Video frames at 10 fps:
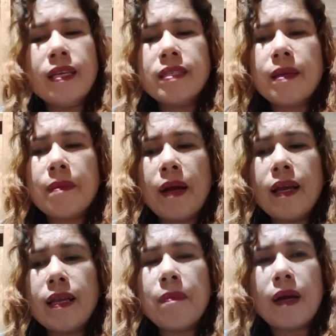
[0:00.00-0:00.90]
sa
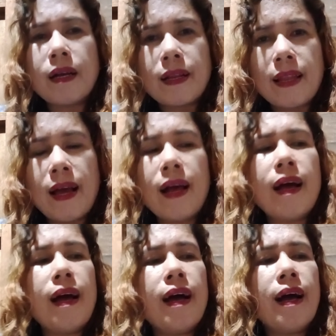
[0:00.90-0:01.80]
may
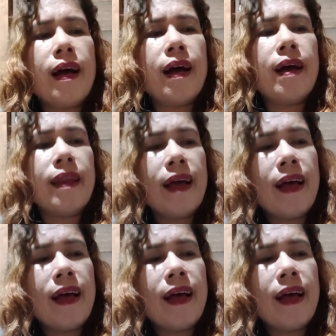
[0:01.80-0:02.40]
baklaran